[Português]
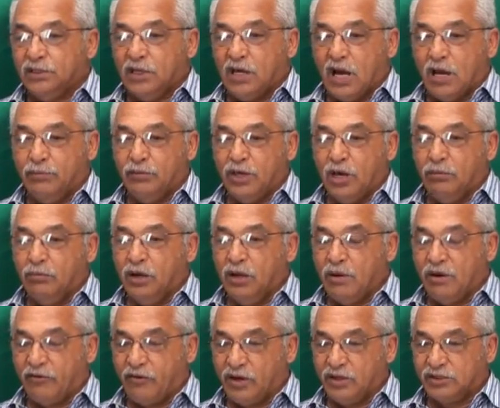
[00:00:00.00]
A minha mãe,
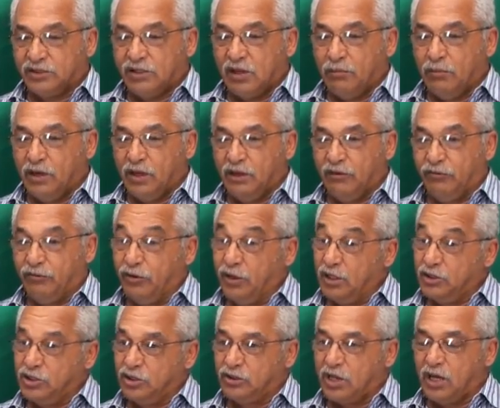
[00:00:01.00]
minha falecida mãe, filha
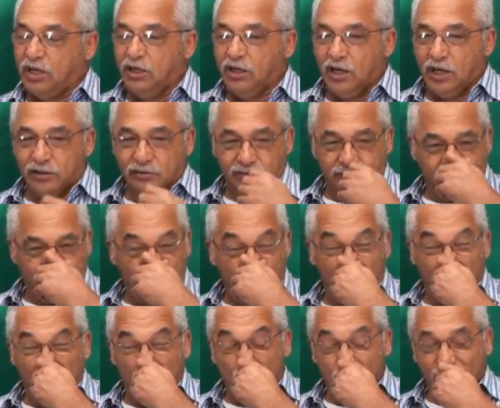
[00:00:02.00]
de italiano, meu
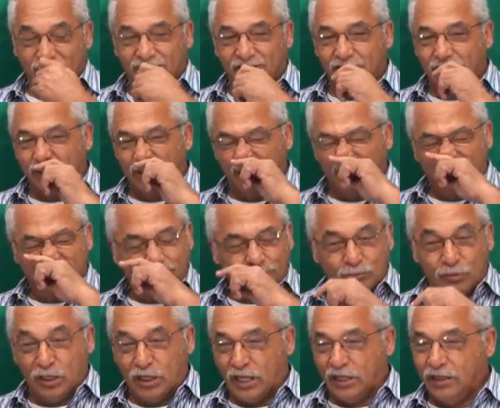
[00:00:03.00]
avô Rossini,
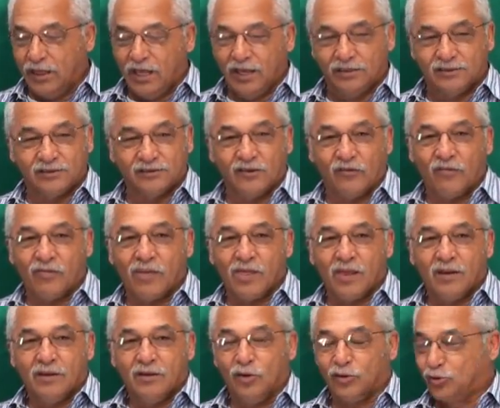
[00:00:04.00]
milanês.
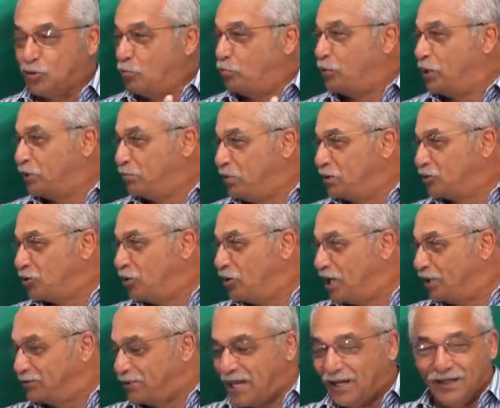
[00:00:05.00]
Eu sou preto, mas sou
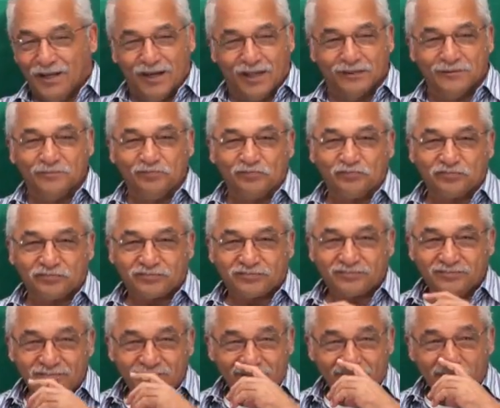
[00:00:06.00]
neto italiano.
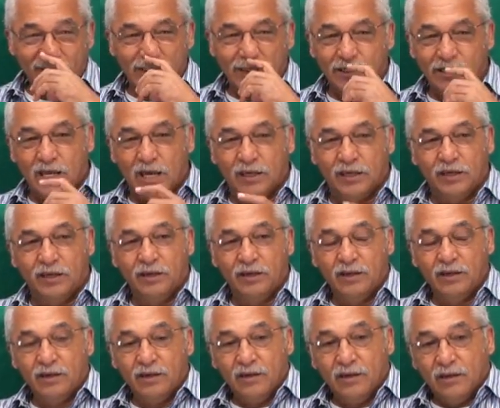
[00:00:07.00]
E aí
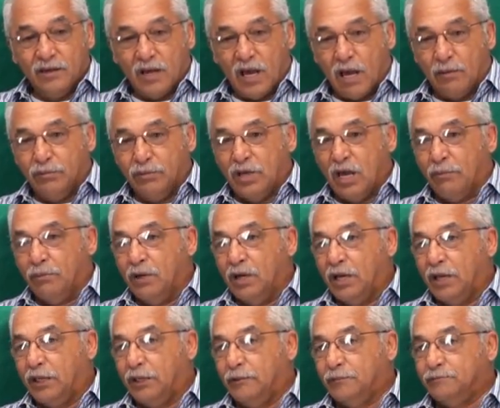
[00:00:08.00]
a minha
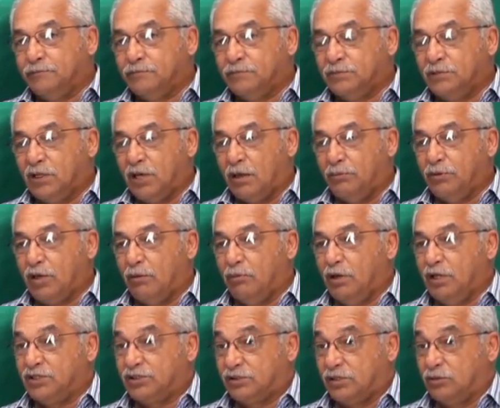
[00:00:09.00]
mãe, a minha
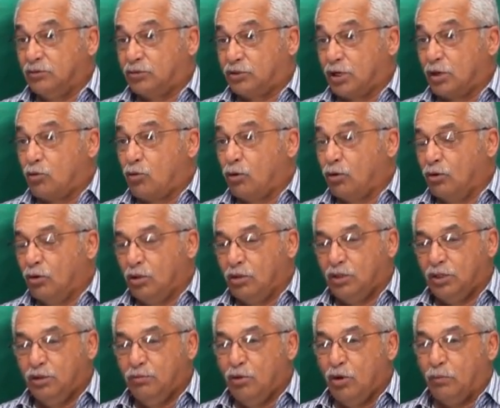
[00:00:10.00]
mãe sendo tricolor
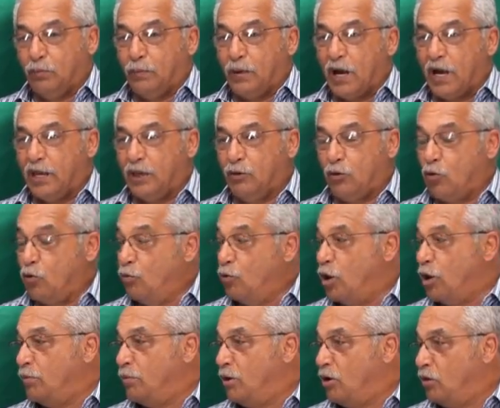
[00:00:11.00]
e meu pai com meu
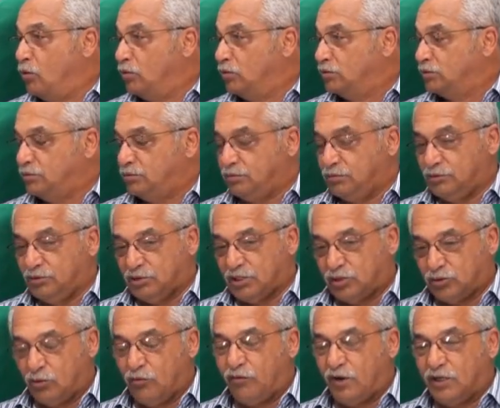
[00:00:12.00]
irmão, já
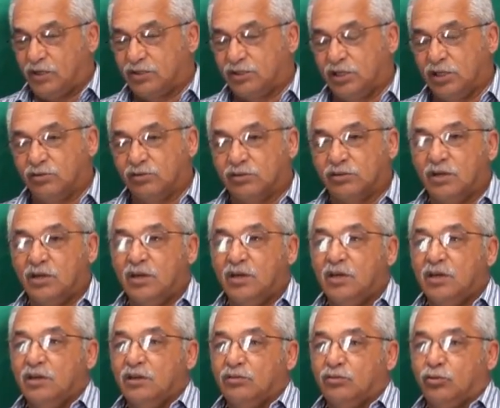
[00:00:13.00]
são falecidos,
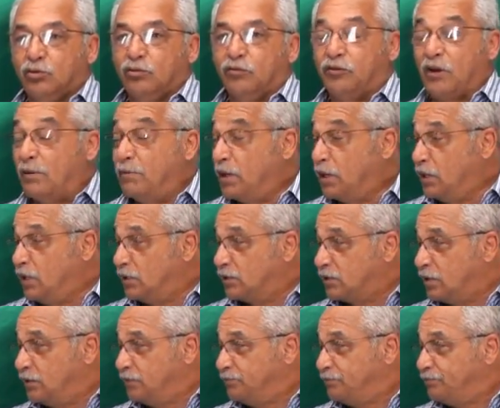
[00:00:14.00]
tudo flamenguista.